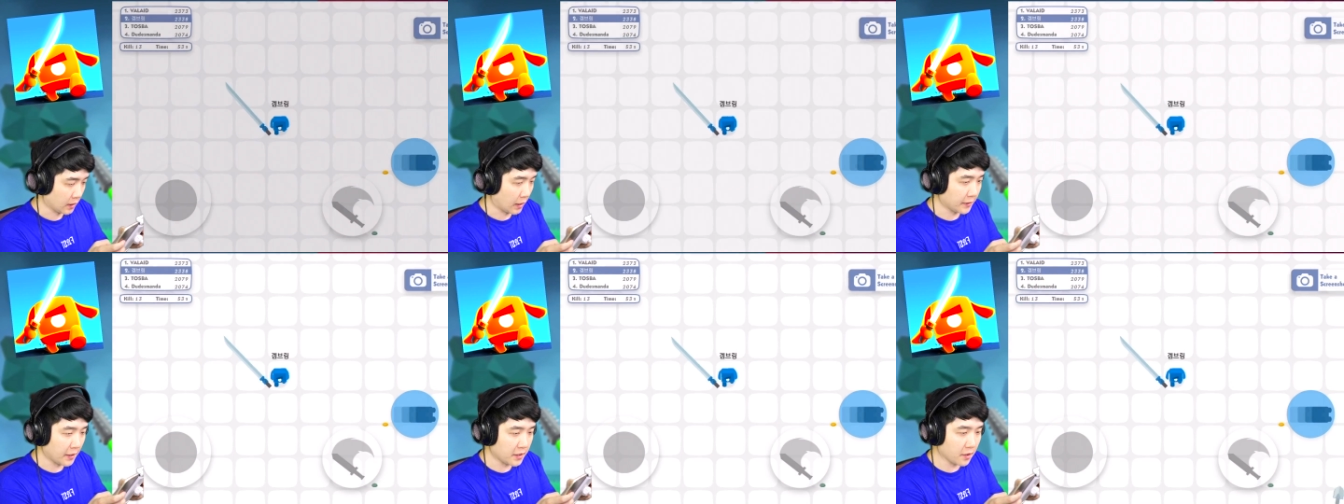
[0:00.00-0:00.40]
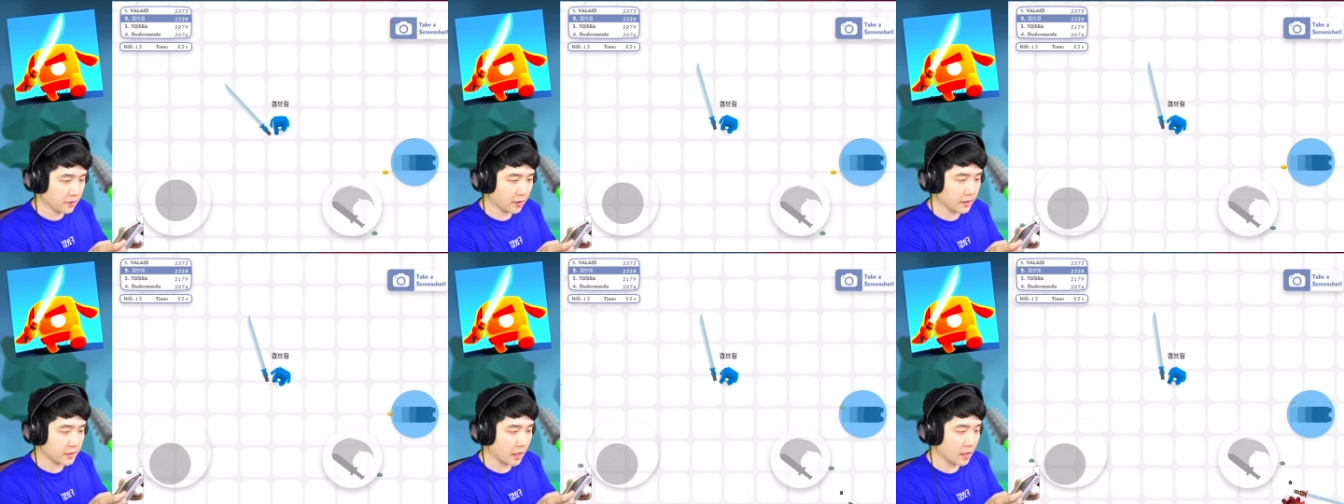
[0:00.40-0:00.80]
자 간다.
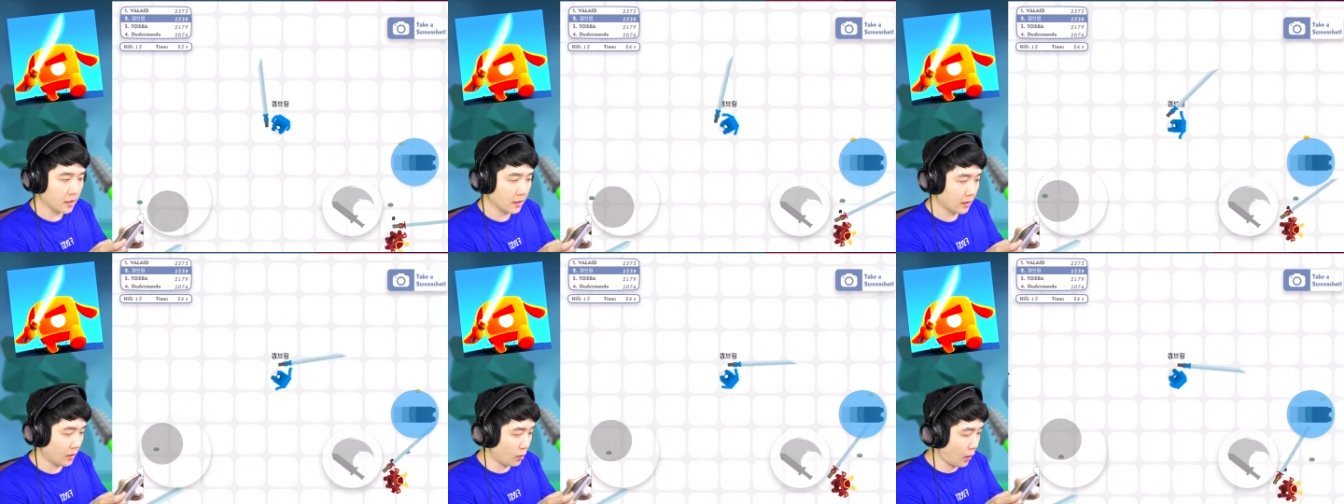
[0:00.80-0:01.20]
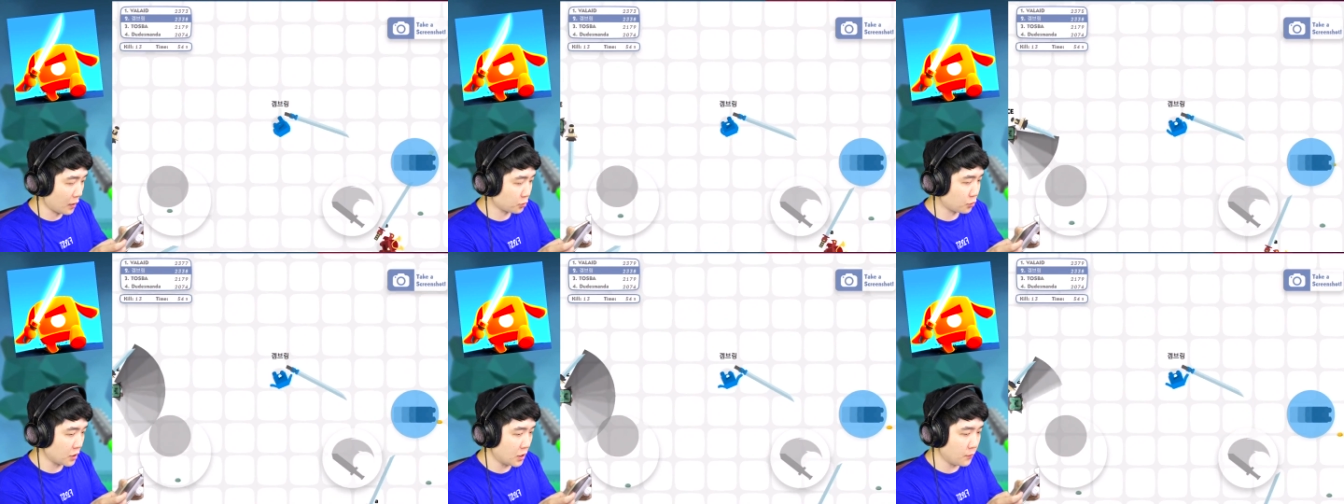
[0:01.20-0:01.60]
이어서 가자.
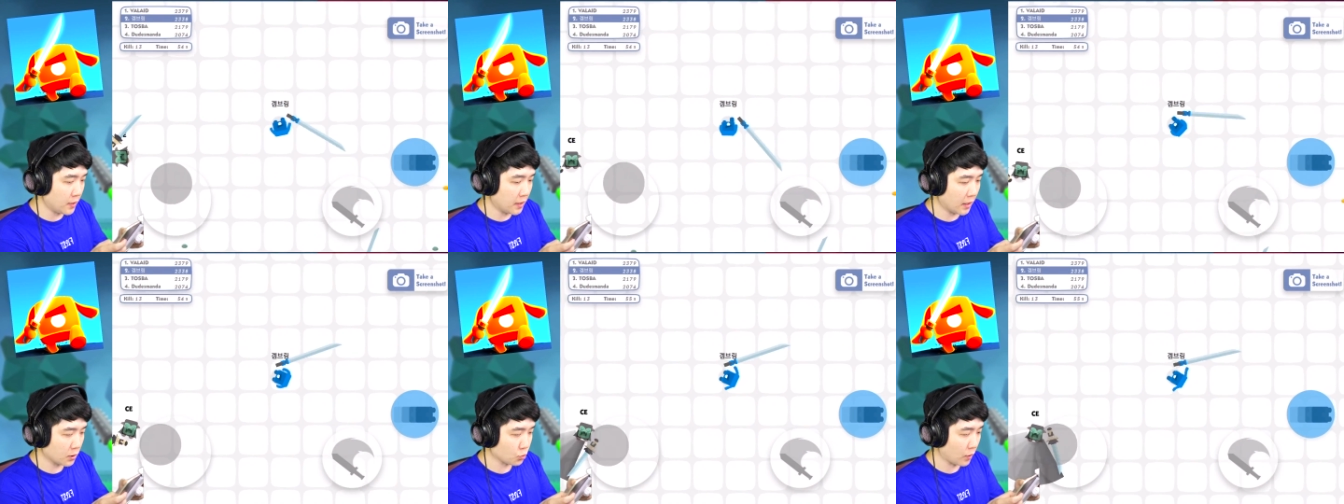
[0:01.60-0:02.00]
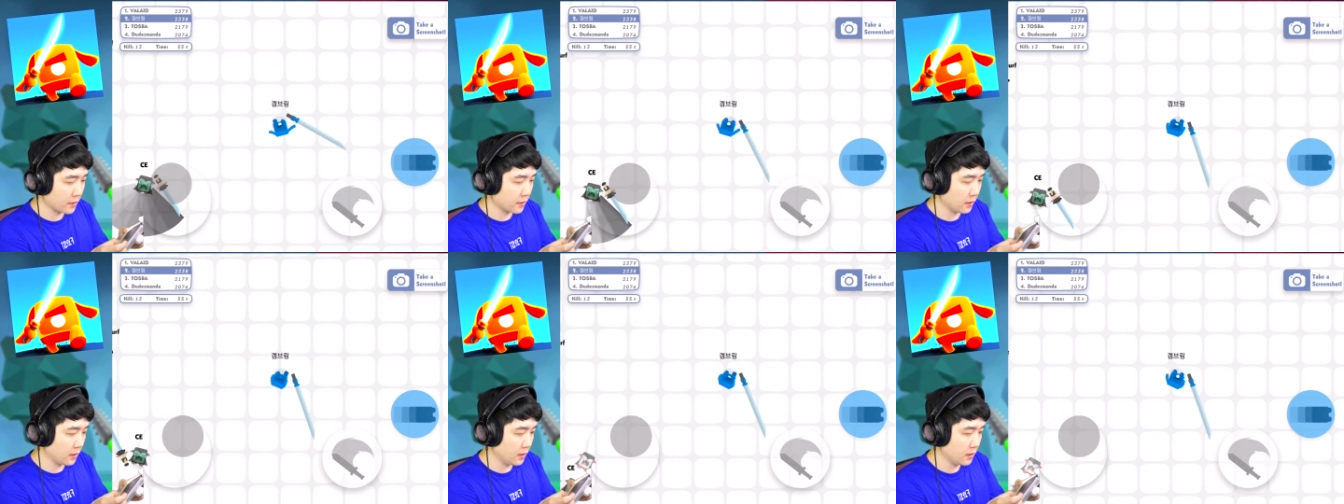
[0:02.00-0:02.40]
아직도 2위네.
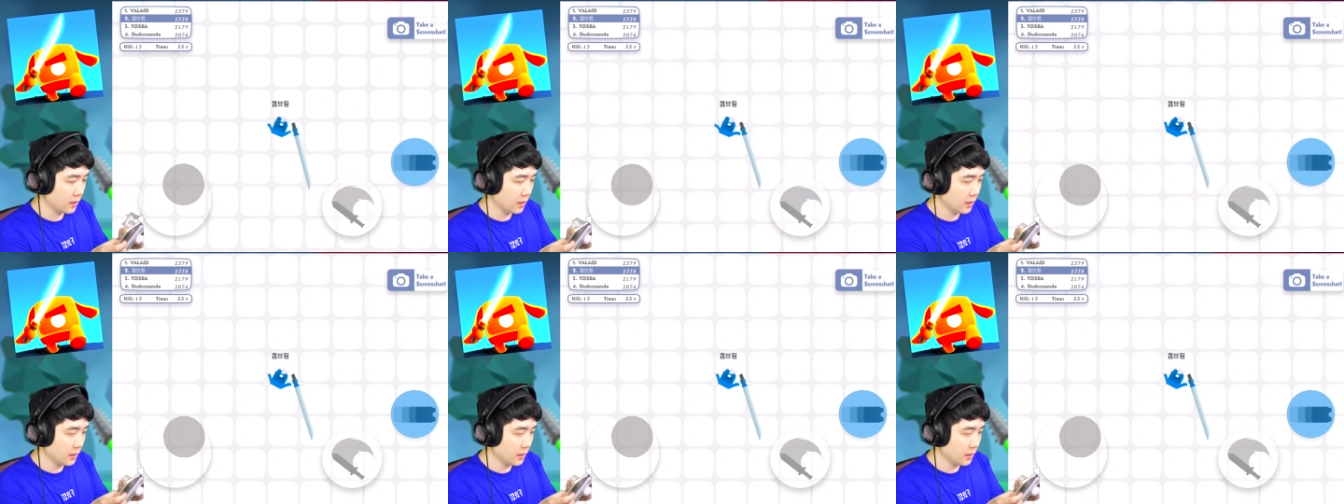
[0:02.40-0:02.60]
좋았어.